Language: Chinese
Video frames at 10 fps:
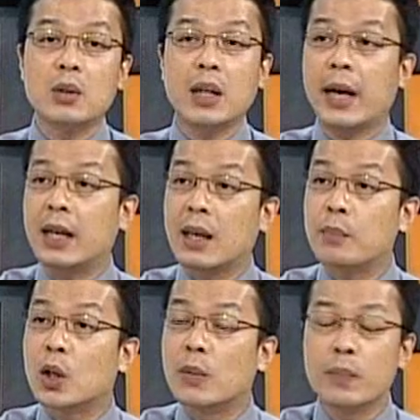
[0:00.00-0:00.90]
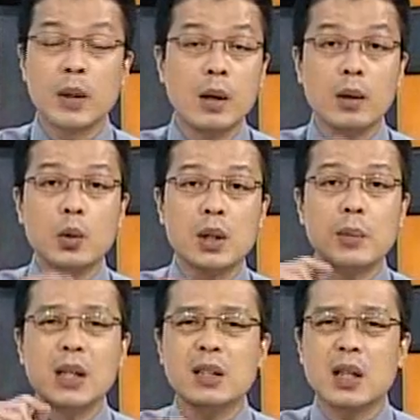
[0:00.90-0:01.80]
九你该要检讨。为什
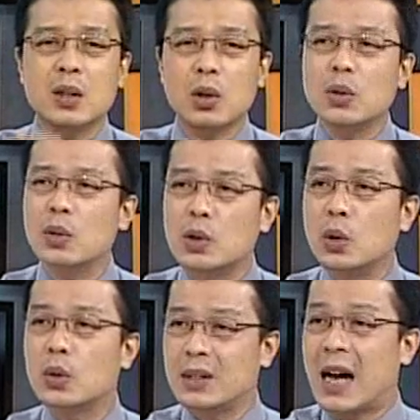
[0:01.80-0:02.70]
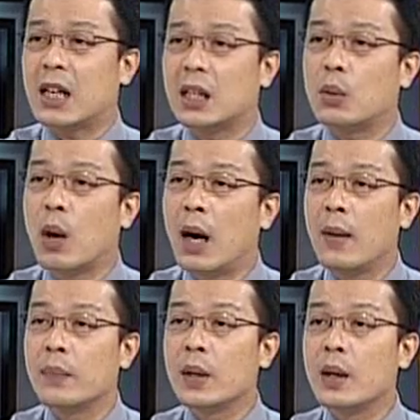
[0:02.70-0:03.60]
么你一个总统做三年哇？
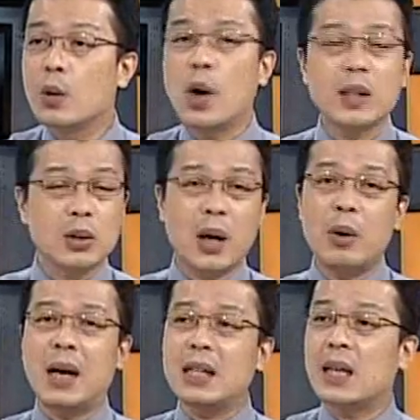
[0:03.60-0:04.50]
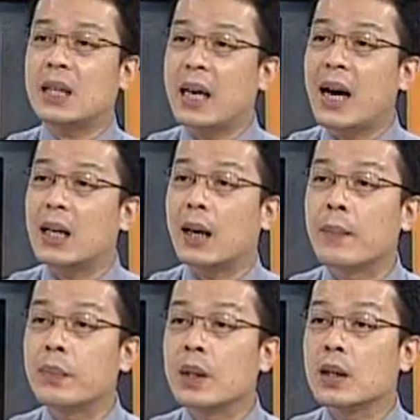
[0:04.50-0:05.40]
看到台湾人你也惊呢？
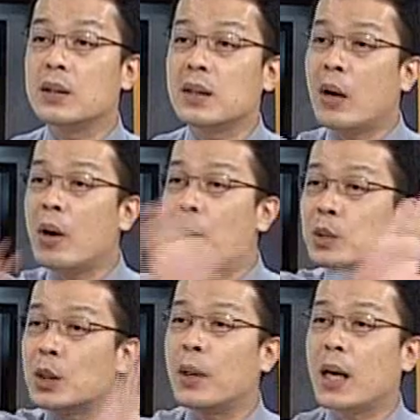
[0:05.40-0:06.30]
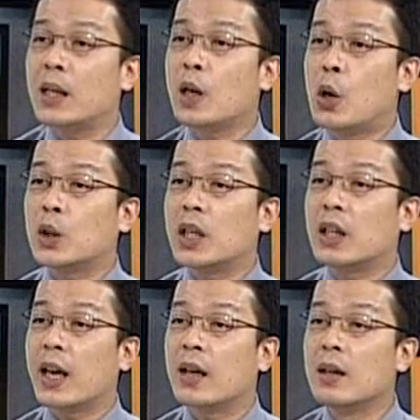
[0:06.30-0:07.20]
其实台湾人不是要跟你攻击
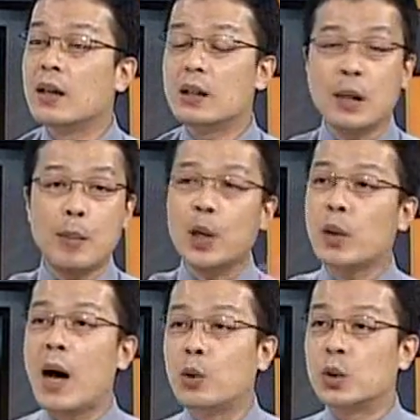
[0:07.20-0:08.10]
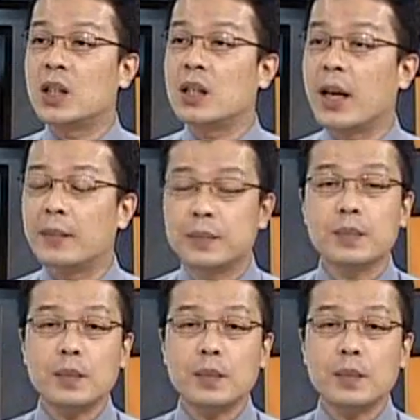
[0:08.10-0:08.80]
呢，也没有拿武器耶。